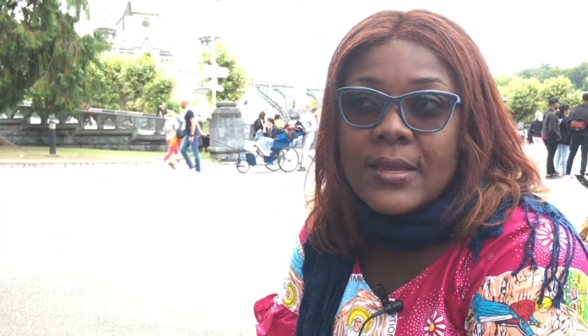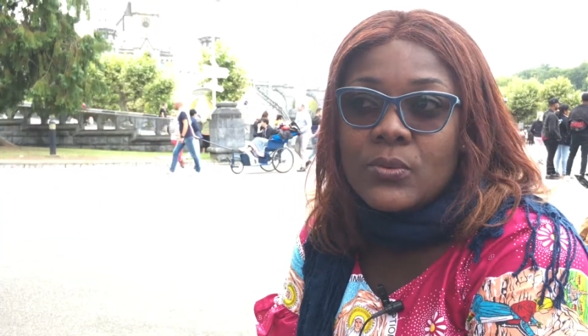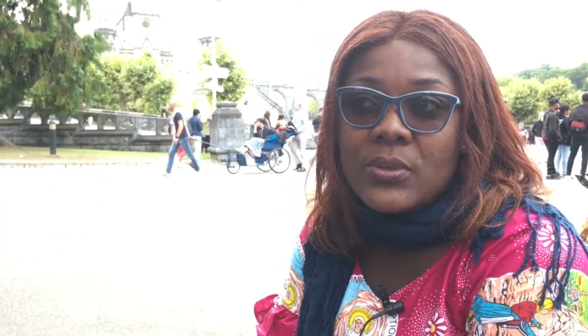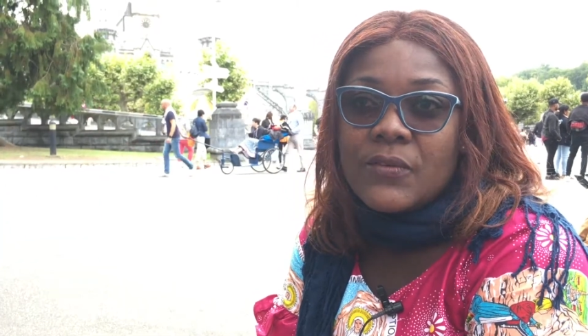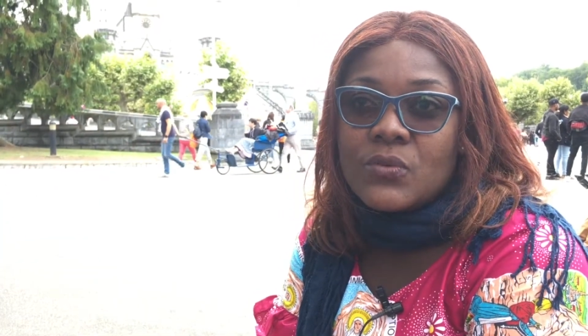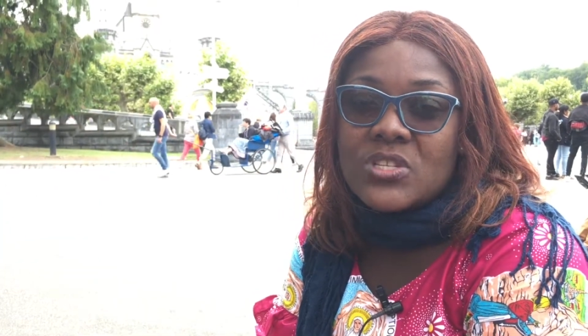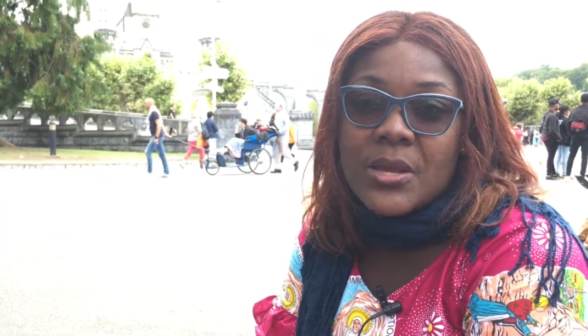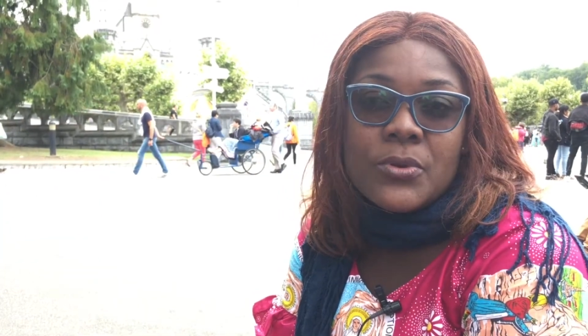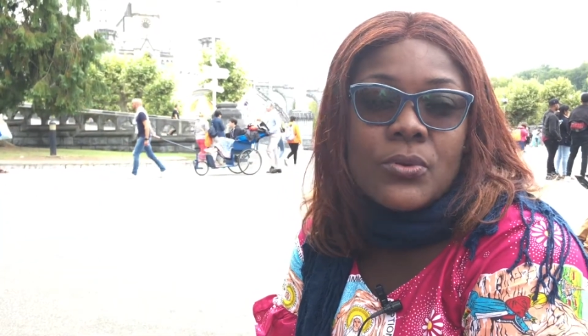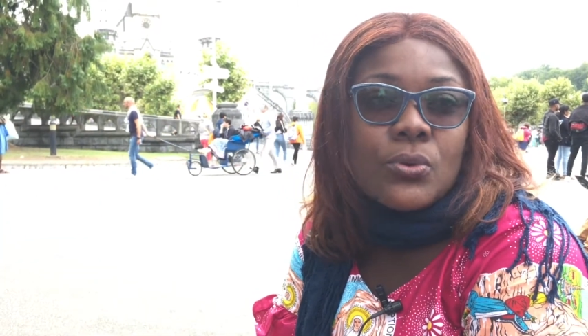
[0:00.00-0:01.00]
nous n'avons
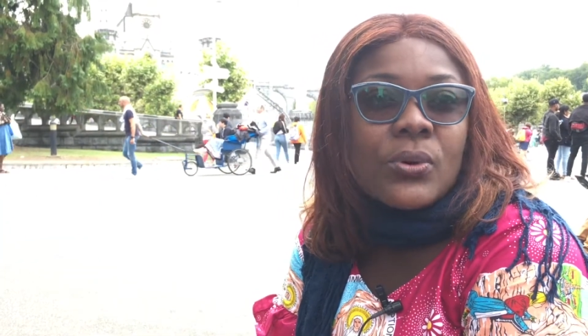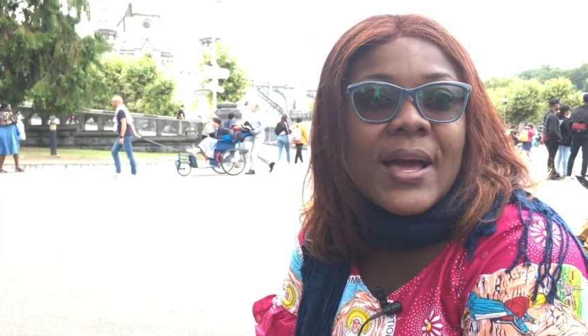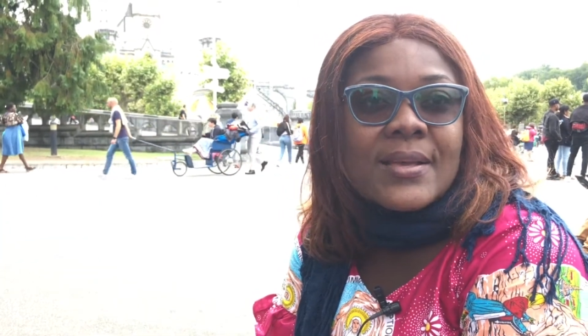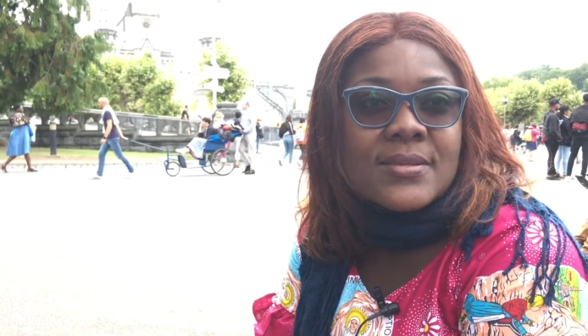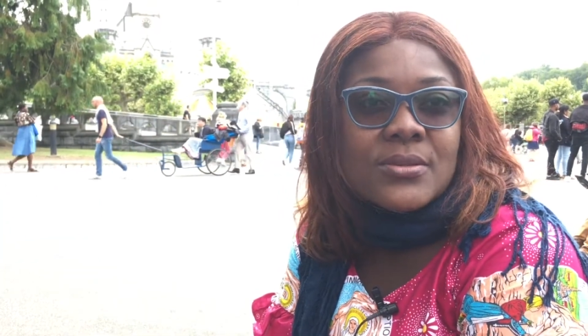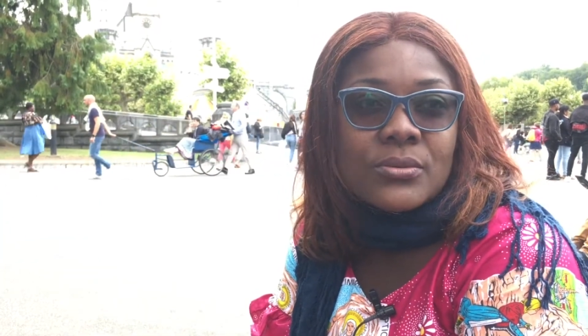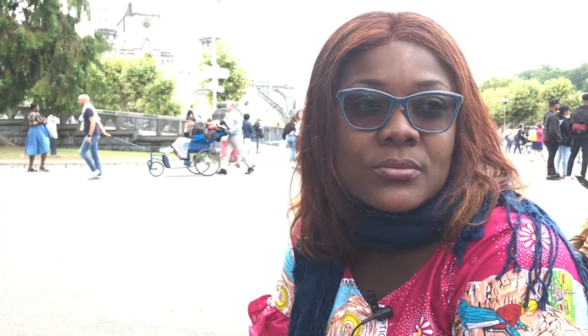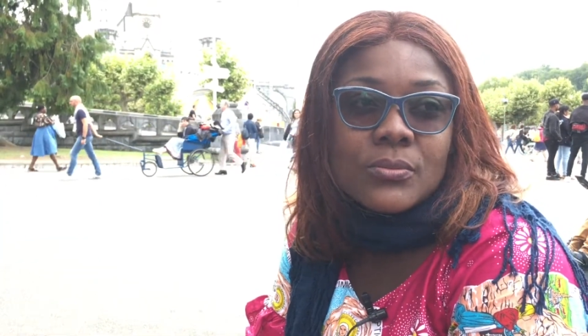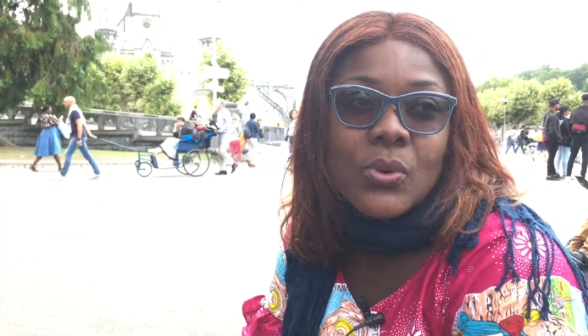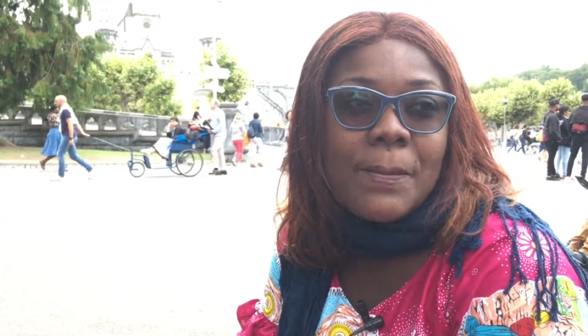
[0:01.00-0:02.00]
jamais eu l'occasion,
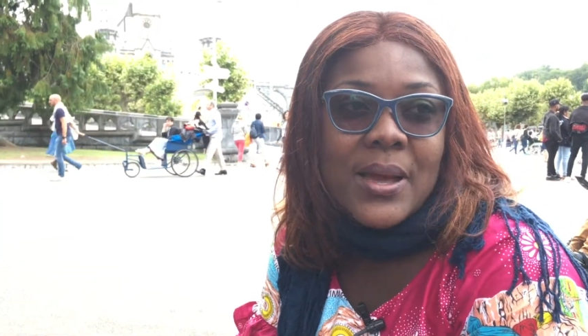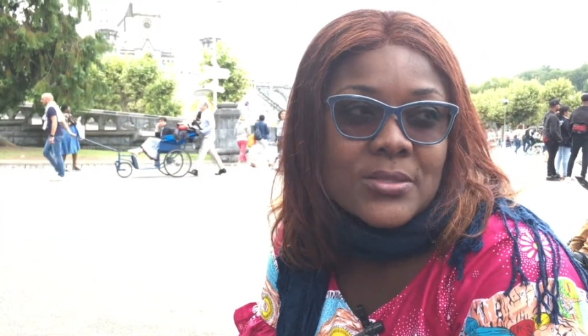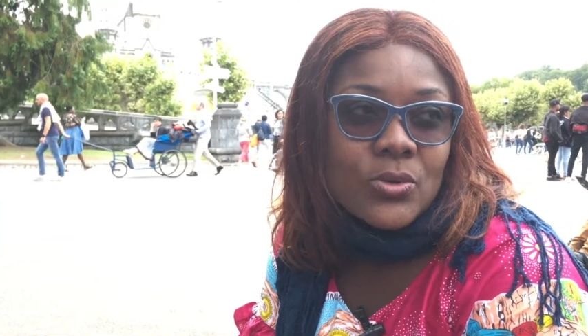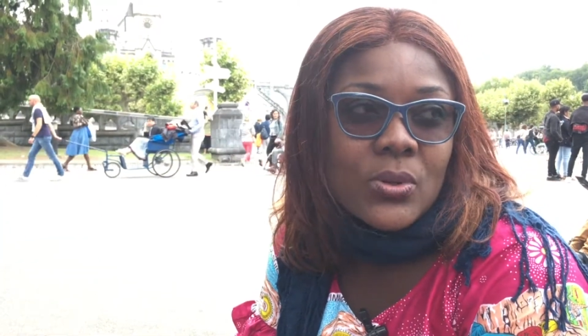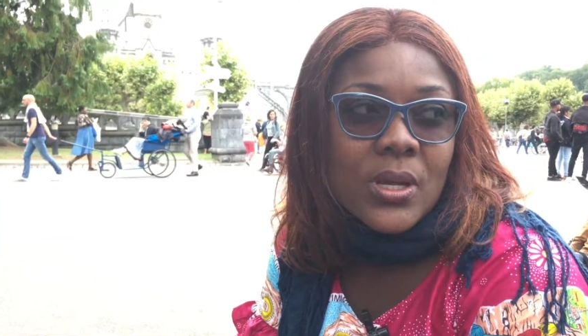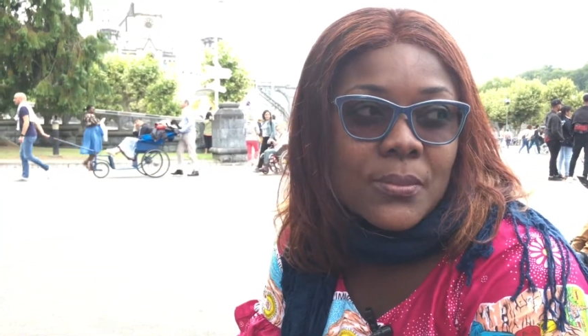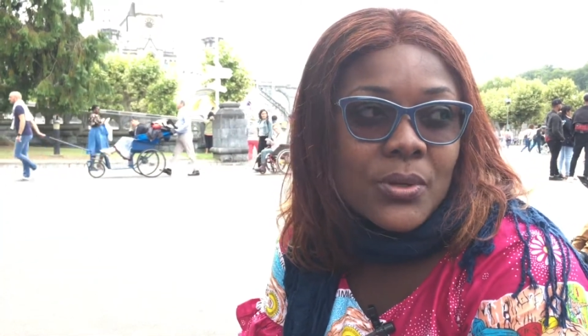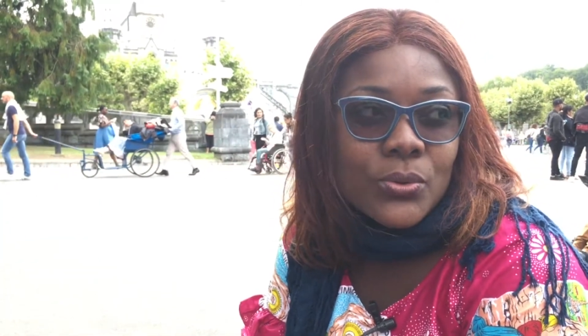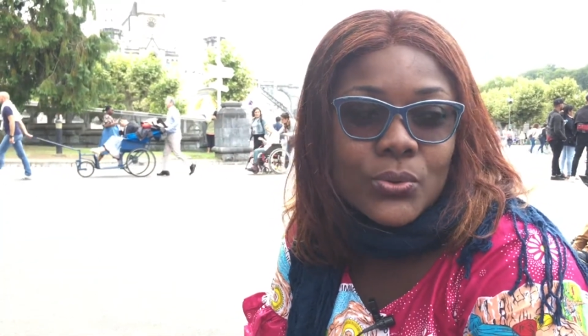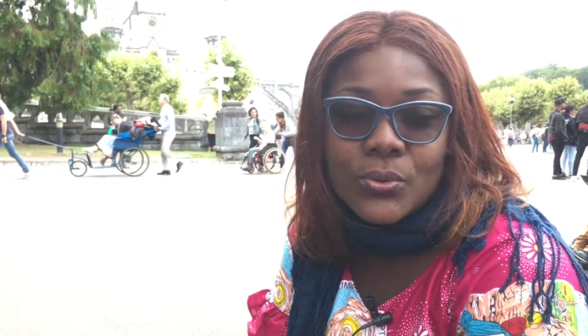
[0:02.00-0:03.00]
moi
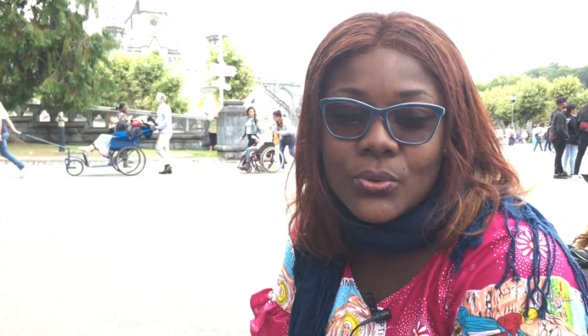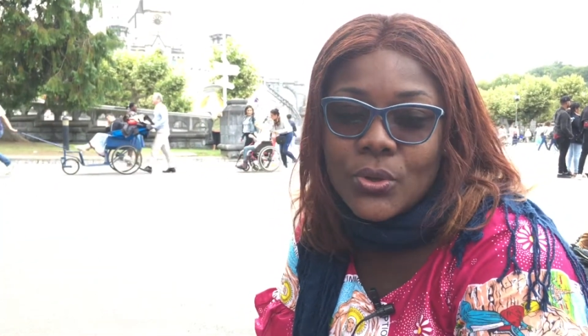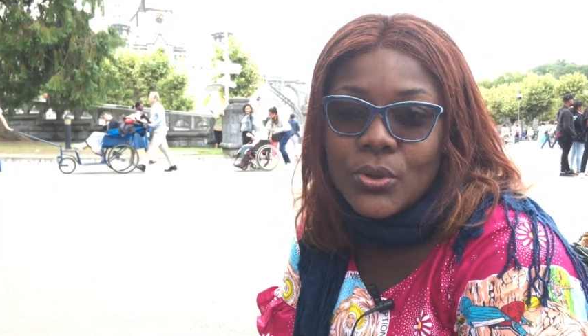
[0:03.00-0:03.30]
particulièrement, de,